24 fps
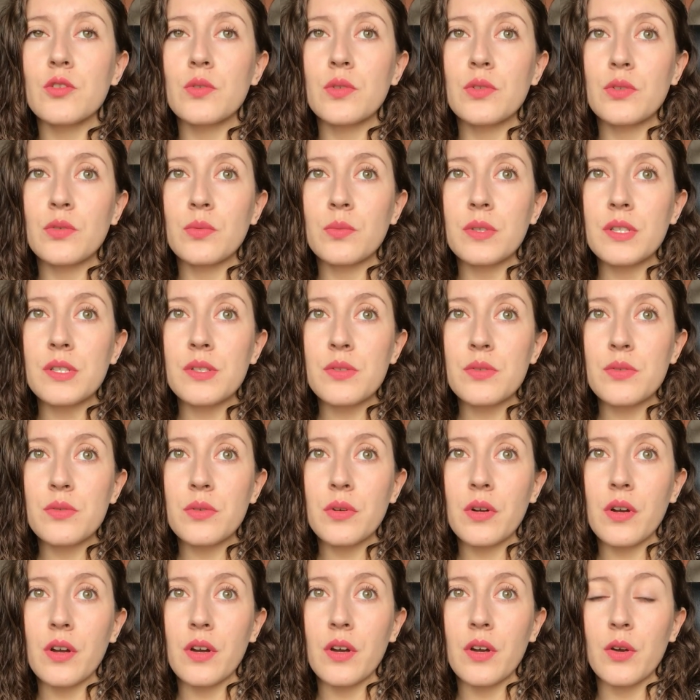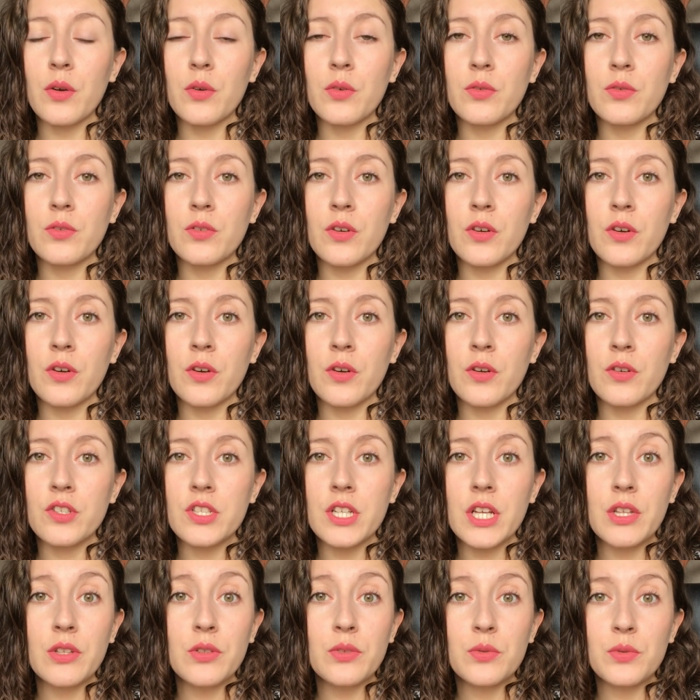je suis tombée sur euh, une euh,
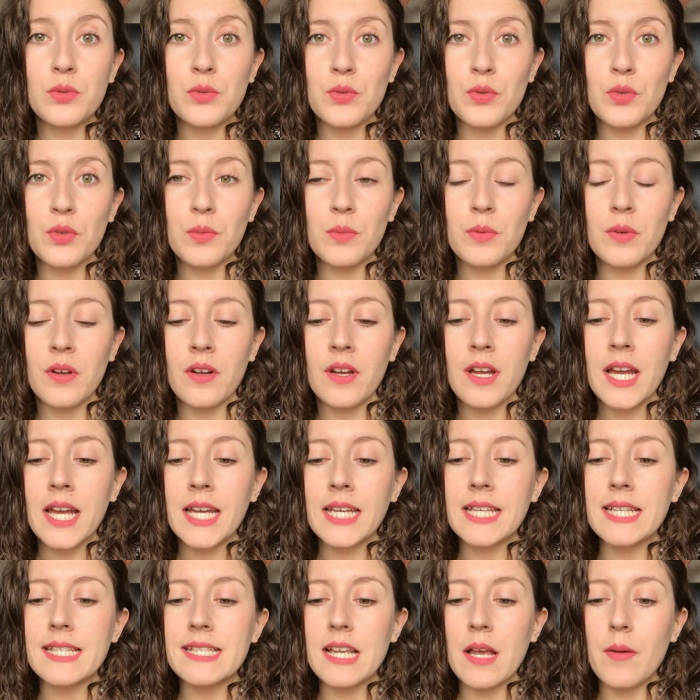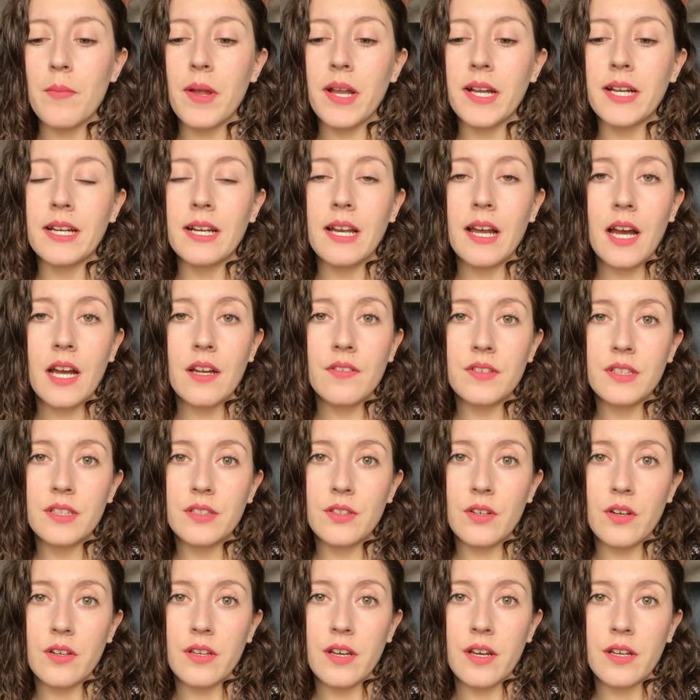chaîne YouTube qui s'appelle Clara
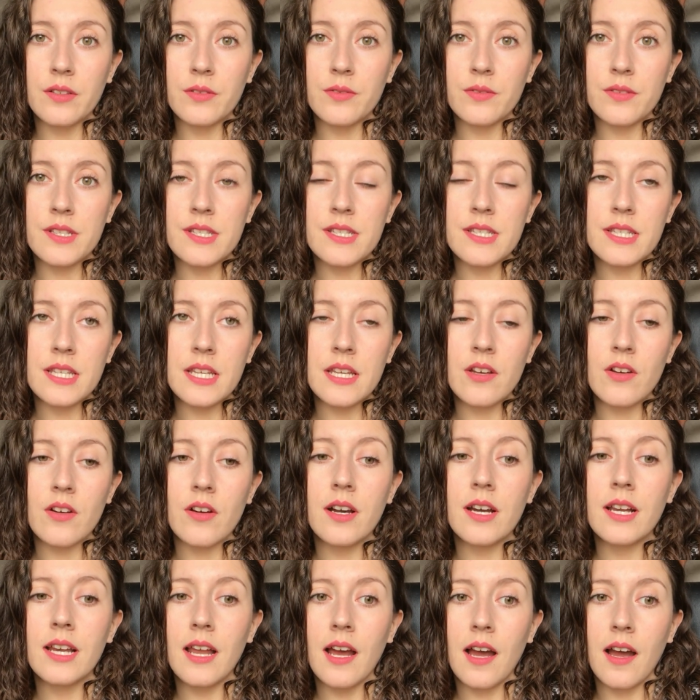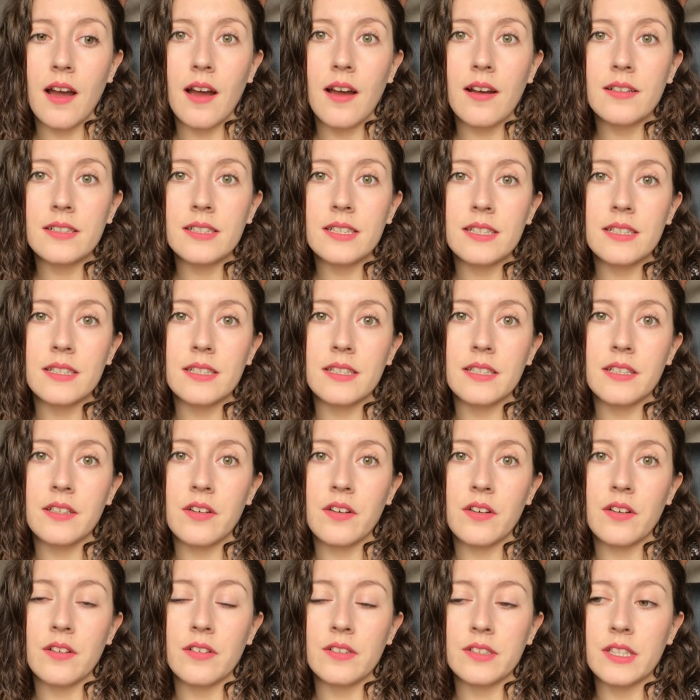Victoria. Donc c'est euh, Clara
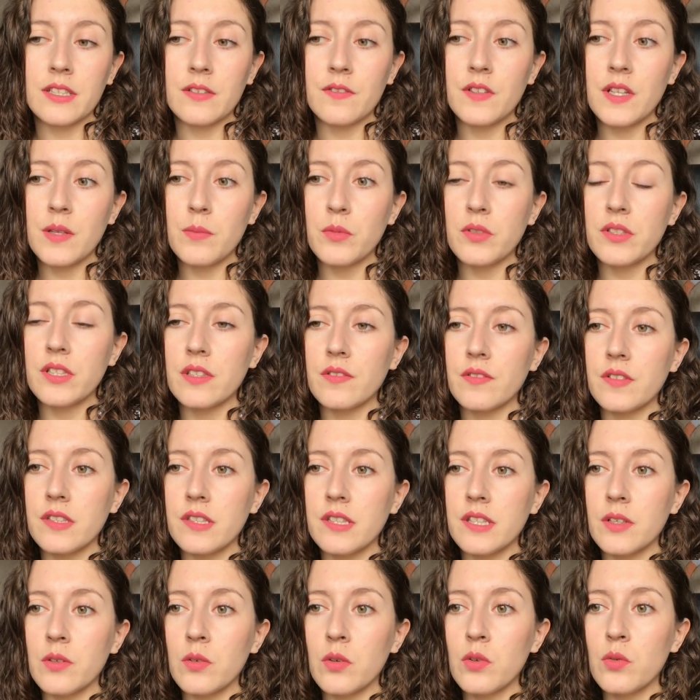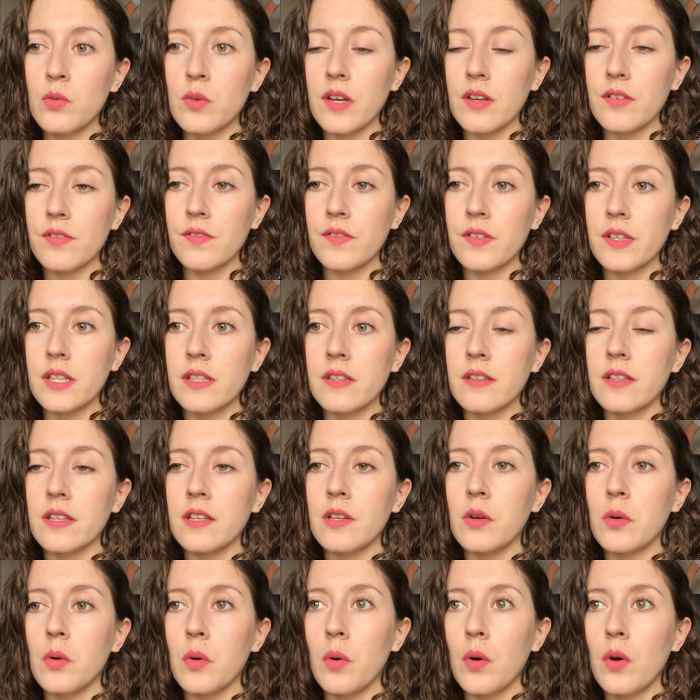qui, filme des vidéos où elle fait
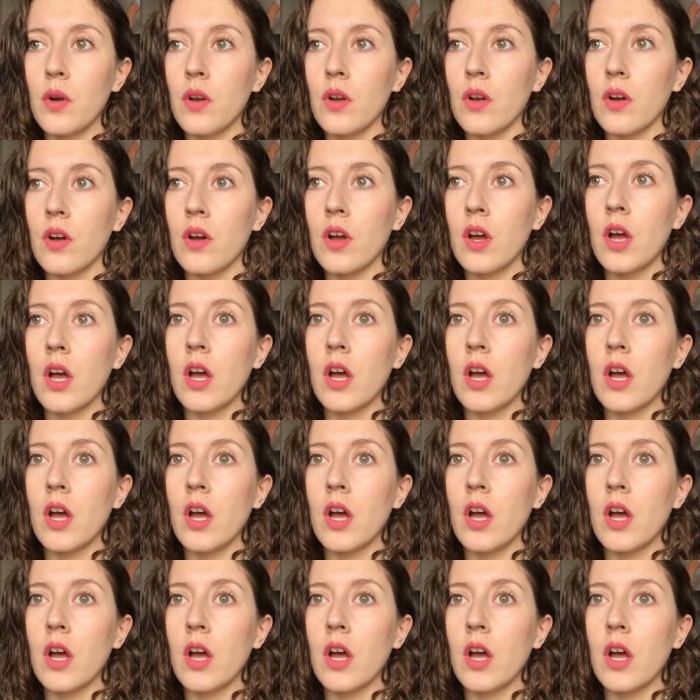des hauls